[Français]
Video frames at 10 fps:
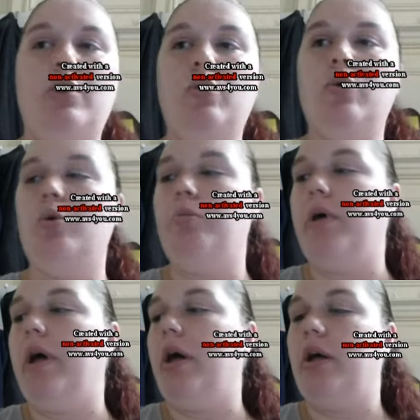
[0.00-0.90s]
le
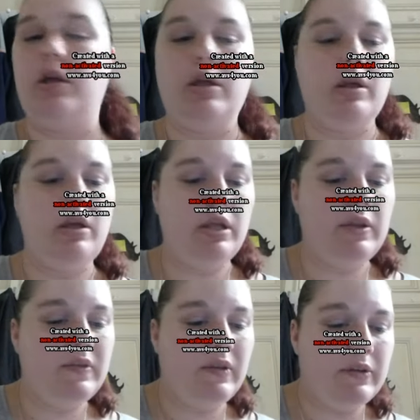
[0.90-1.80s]
repas. Euh,
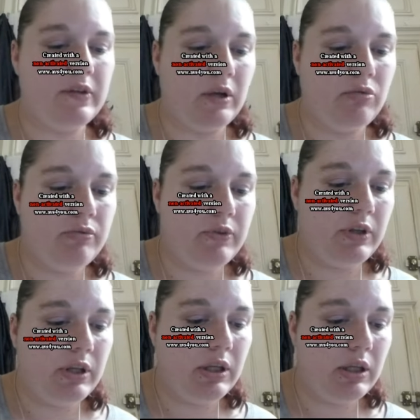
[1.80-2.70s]
et ça, ça
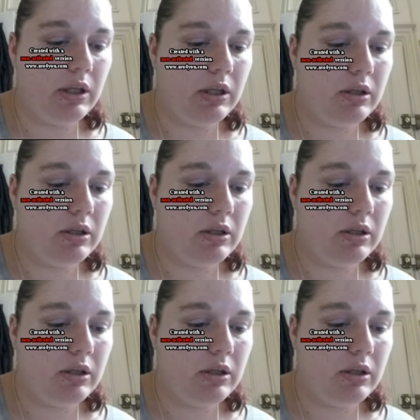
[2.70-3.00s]
coûtait